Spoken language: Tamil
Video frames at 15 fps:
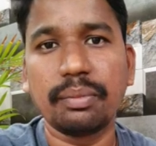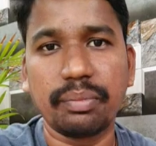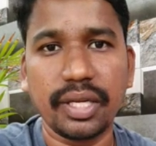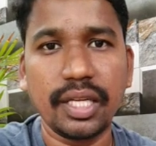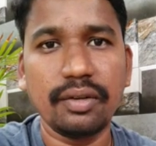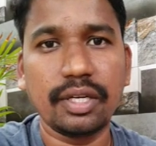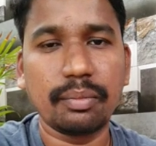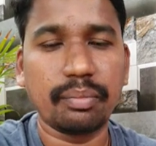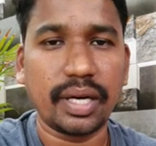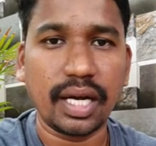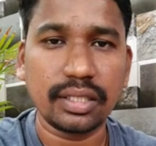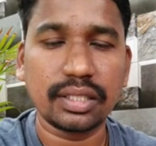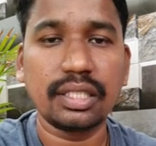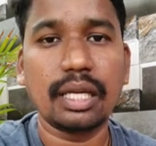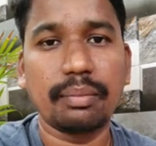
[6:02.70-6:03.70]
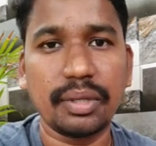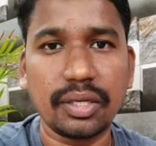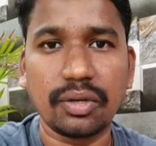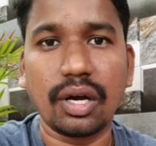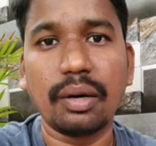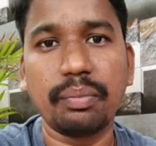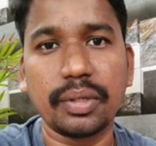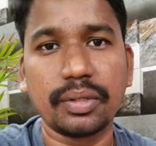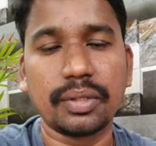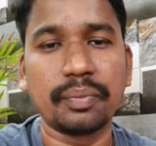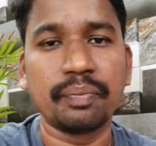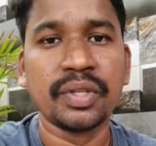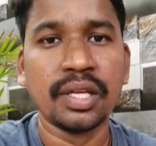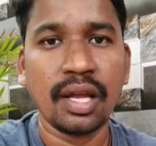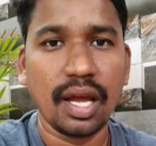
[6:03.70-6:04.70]
அந்த பெரியவரை பார்த்து நம்ம ட்ரா
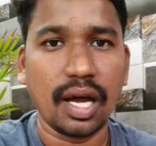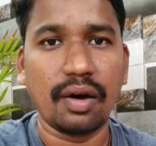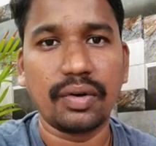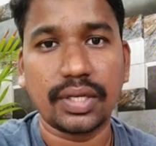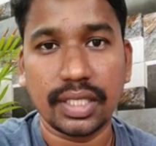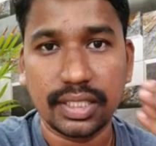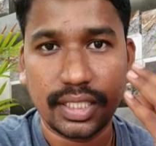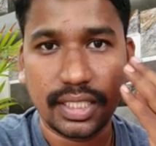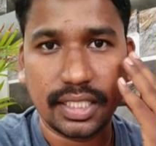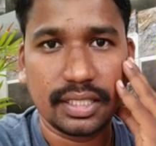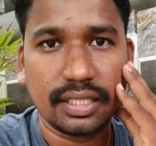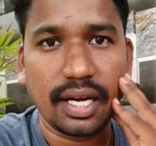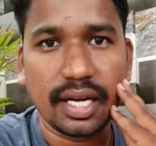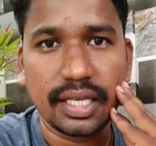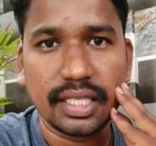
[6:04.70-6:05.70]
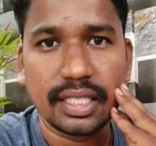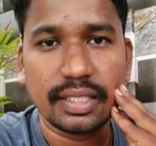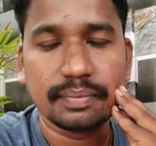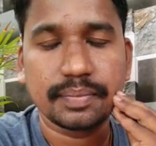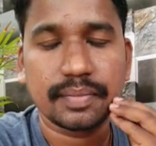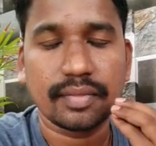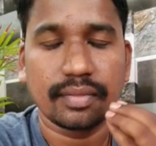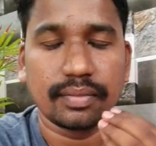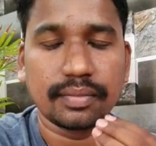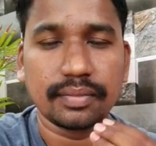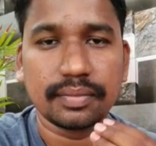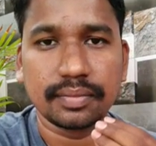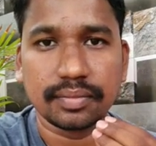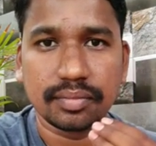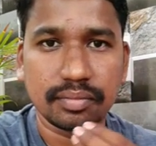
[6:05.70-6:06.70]
பண்ணணும் அவருக்கு அந்த தாடி
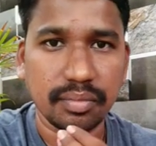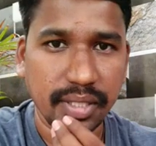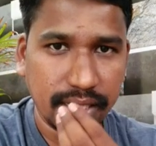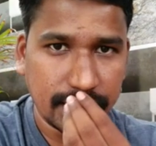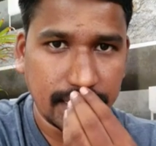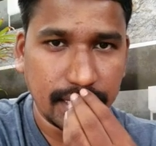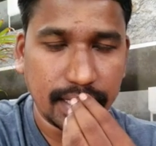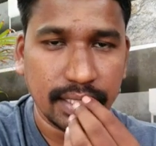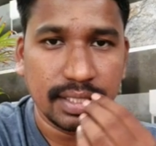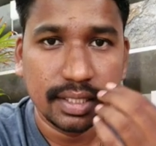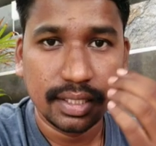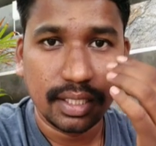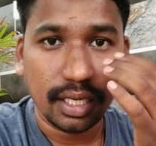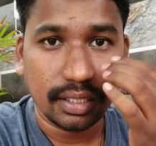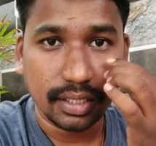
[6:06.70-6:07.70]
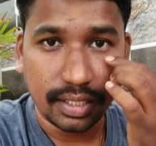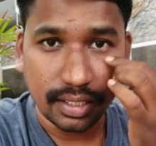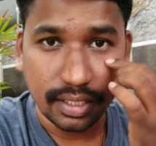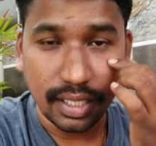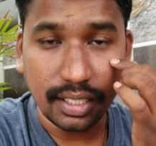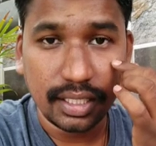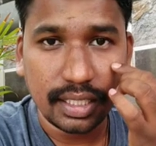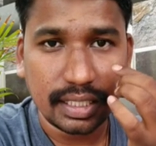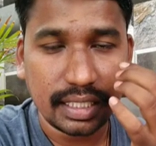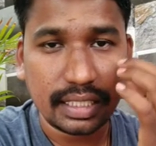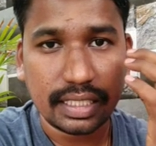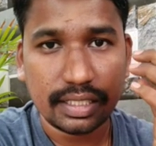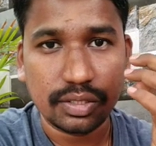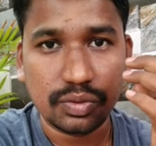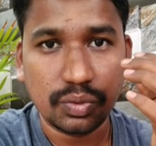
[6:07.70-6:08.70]
மீசை இந்த கண்ணுக்கிட்ட
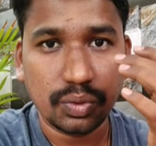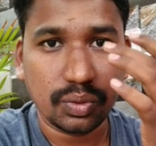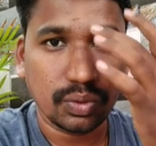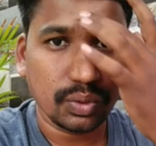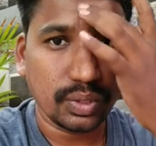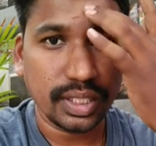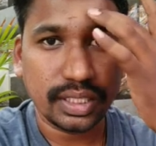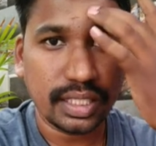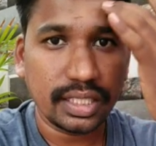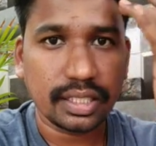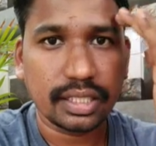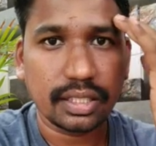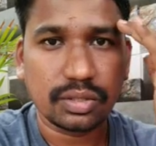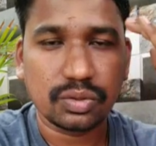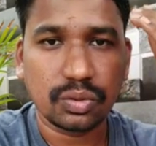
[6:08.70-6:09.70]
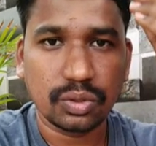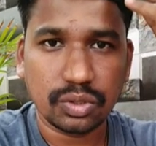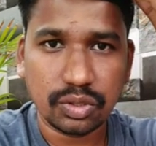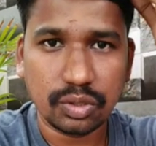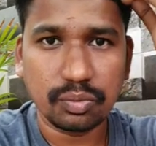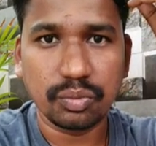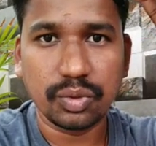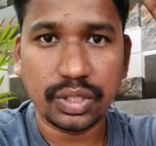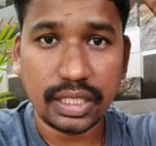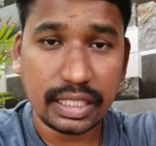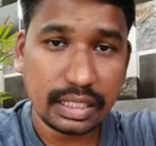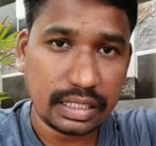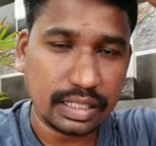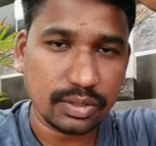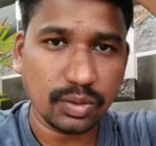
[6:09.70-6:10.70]
இருக்க அந்த சுருக்கம் நெத்தியில் இருக்கிற சுருக்கம் முடி
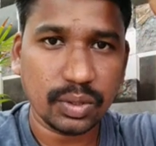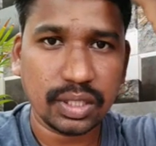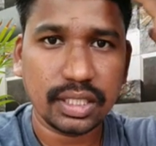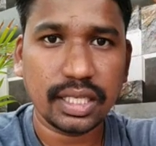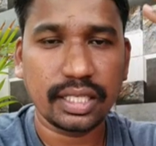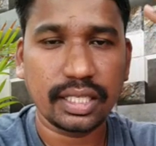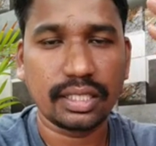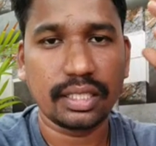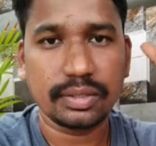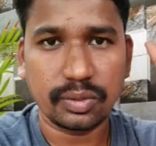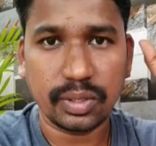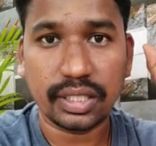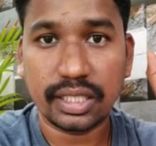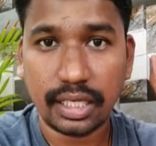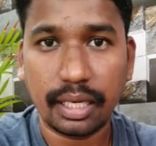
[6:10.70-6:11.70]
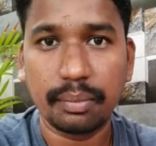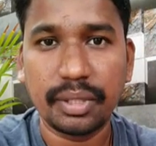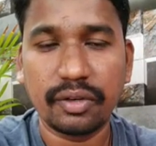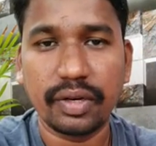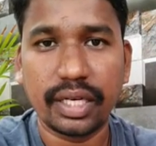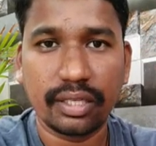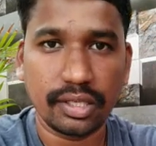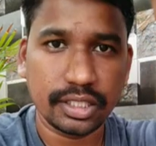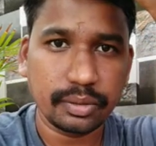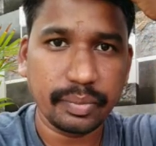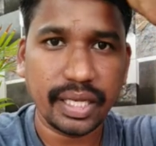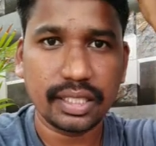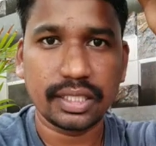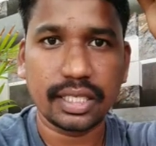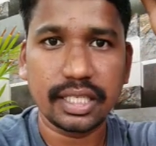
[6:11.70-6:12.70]
இந்த சொட்டத்தலை இருந்தாலும் சொட்டத்தலை அப்படியே வரையணும்
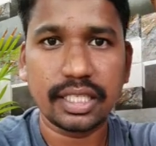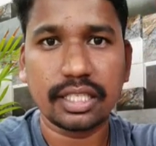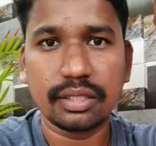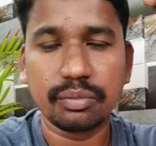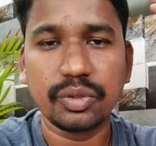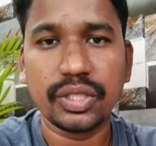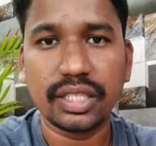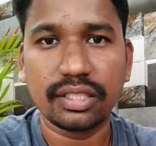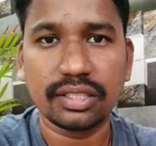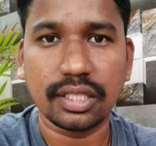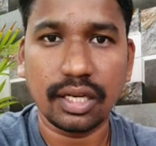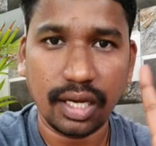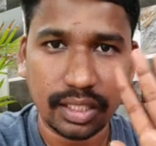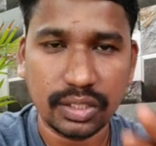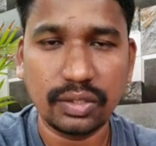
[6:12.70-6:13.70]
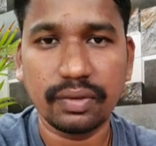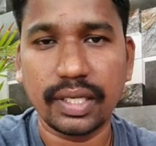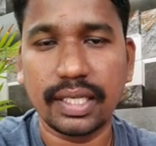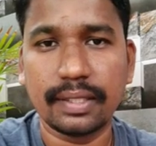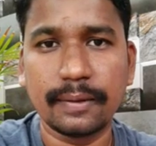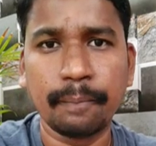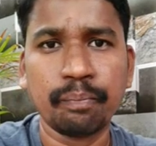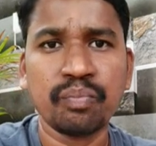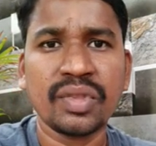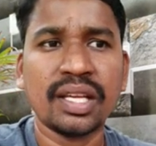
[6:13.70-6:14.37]
அதுக்கு மேலே அந்த ரெண்டு ரெண்டு முடி இருந்துச்சாலும் அதையும் வரையணும்